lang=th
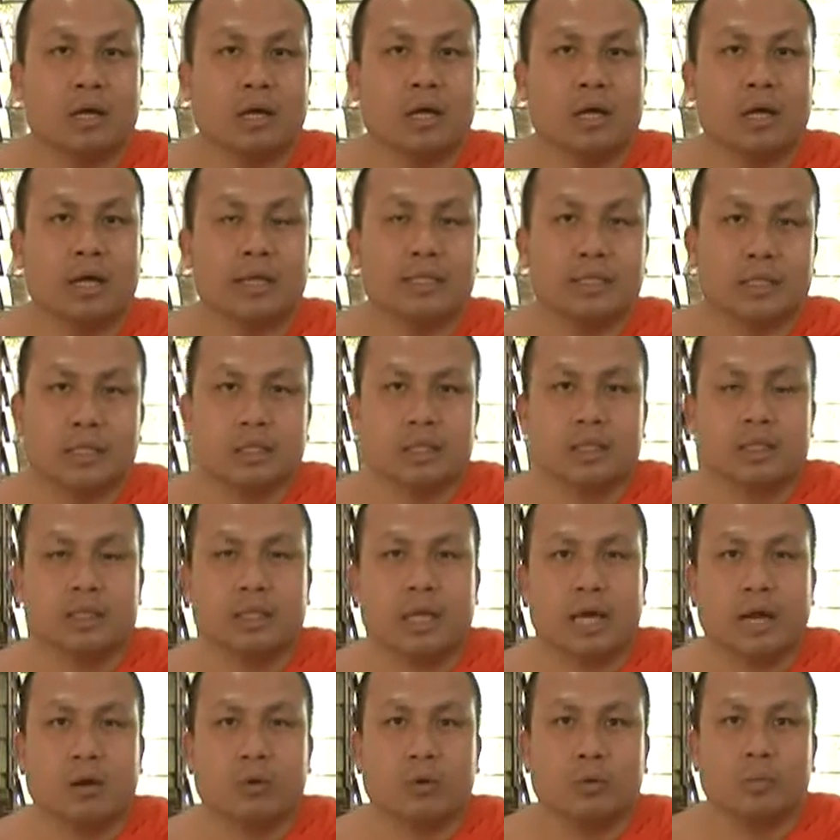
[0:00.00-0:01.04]
อะไรจะเกิดขึ้น
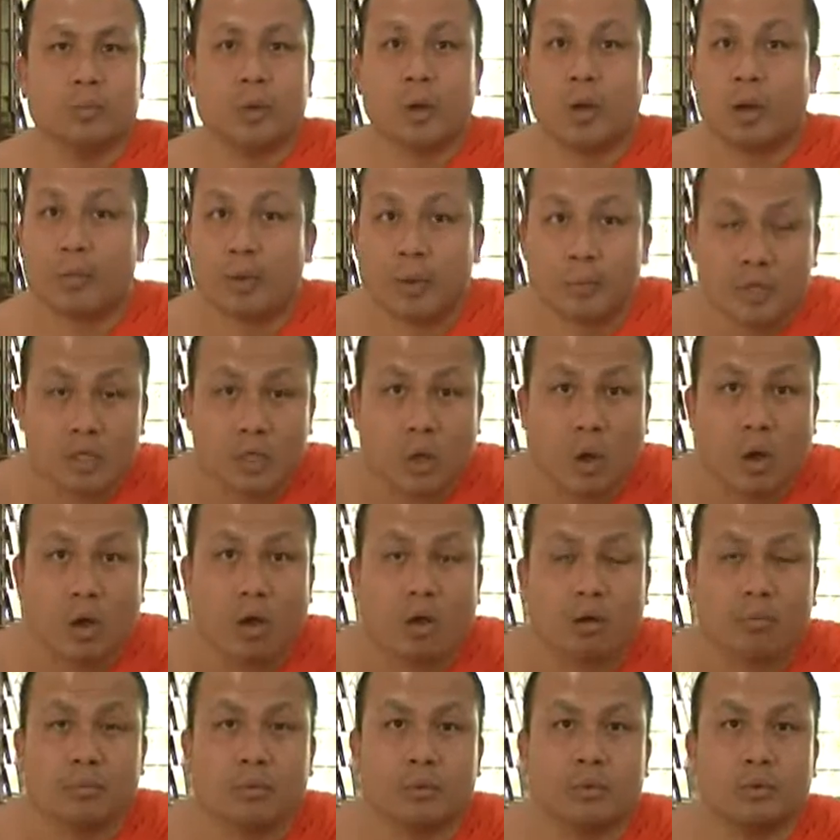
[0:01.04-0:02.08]
ถ้าคุณมีความรับผิดช
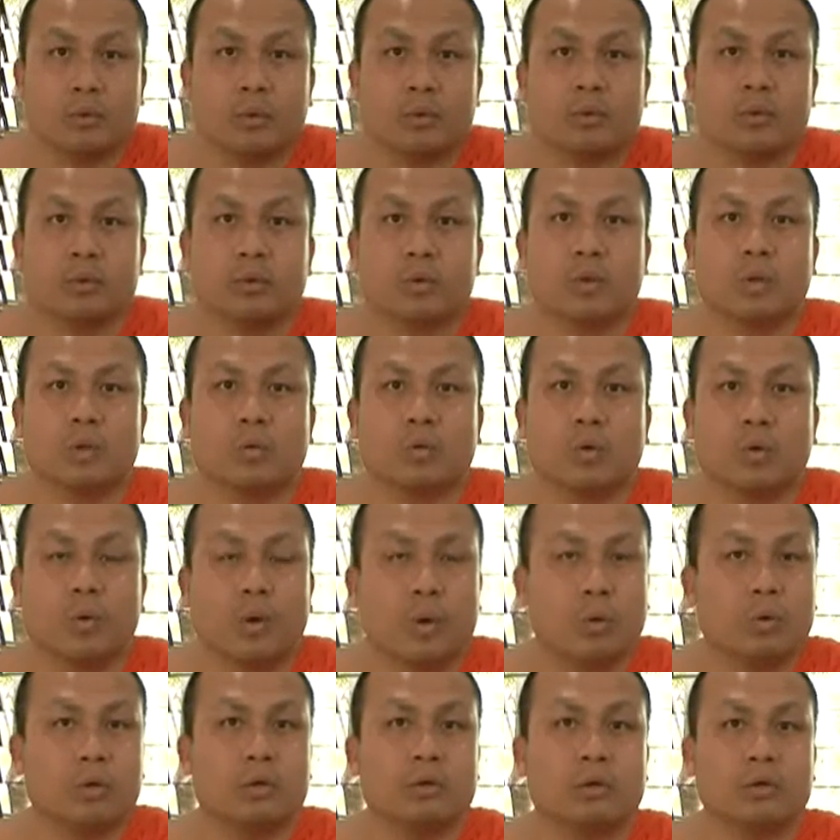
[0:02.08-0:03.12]
อบคุณรู้
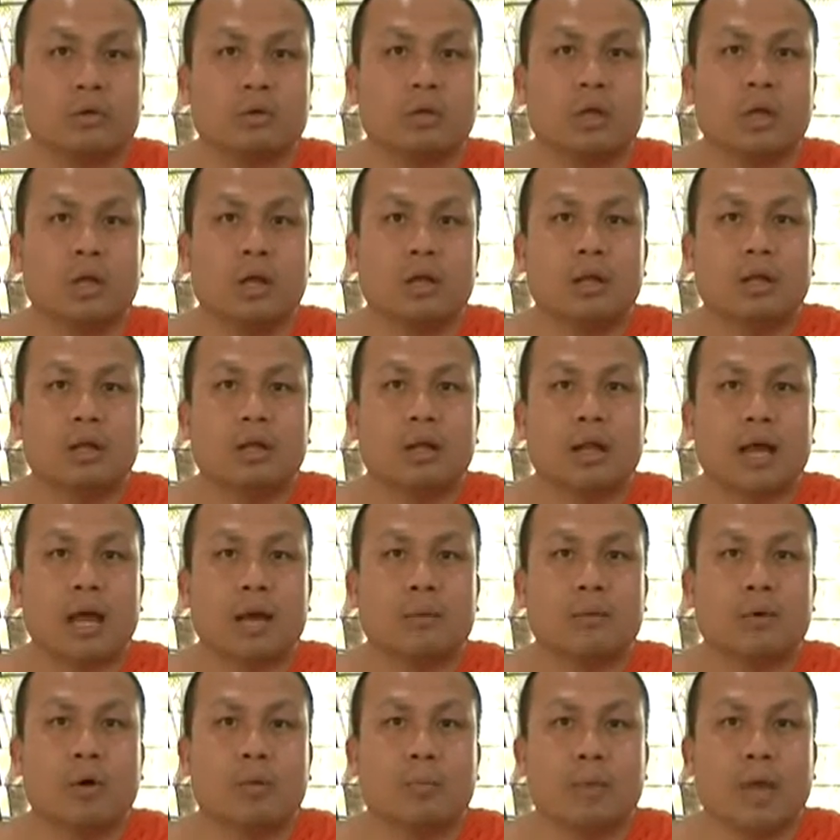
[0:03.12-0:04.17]
ว่าคุณลา
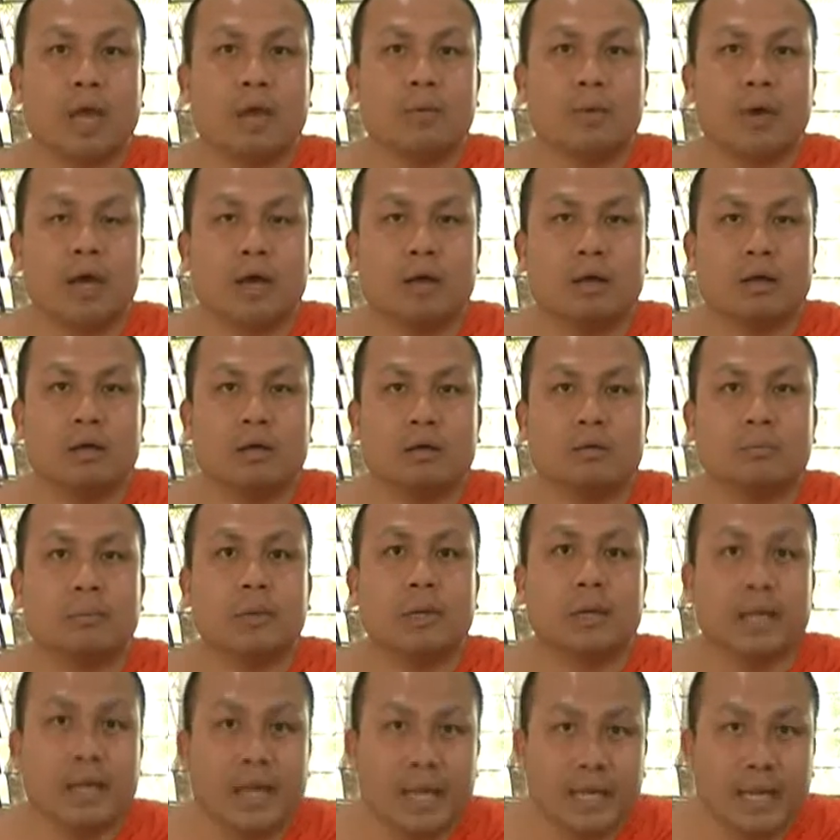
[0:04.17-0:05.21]
พ่อแม่ว่า
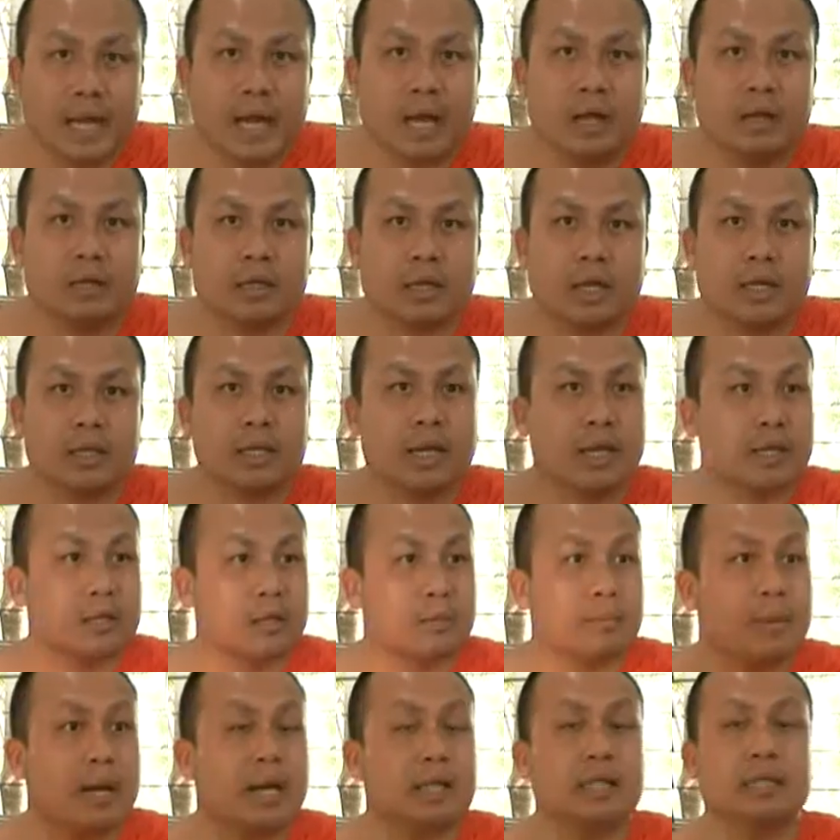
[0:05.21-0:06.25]
มาเรียนนะเนี่ยอย่างอา
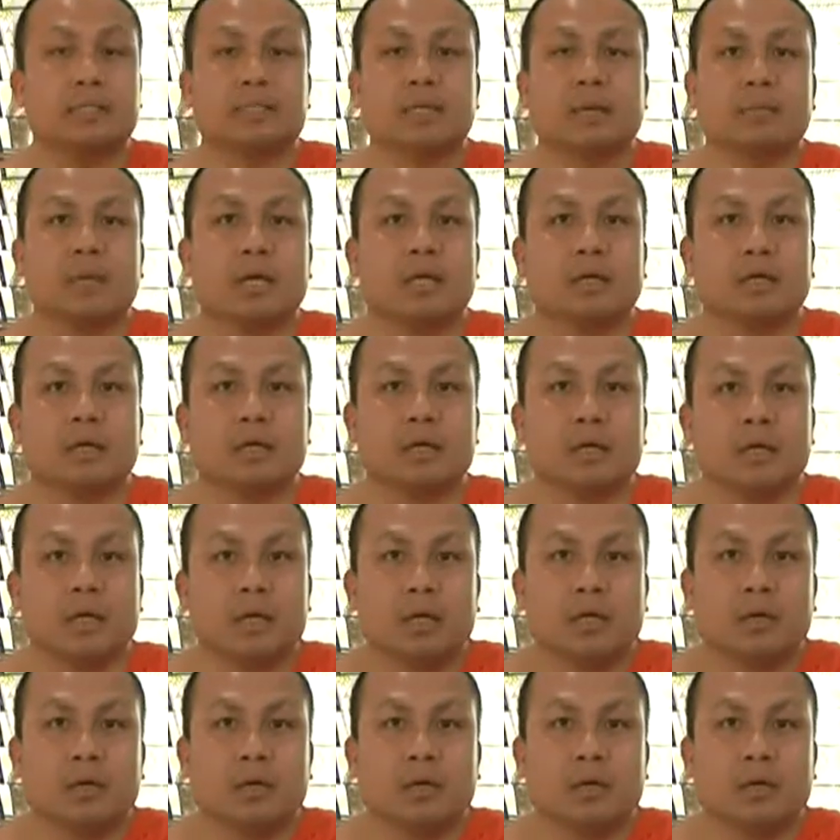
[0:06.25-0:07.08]
ตมาจะจำได้เลย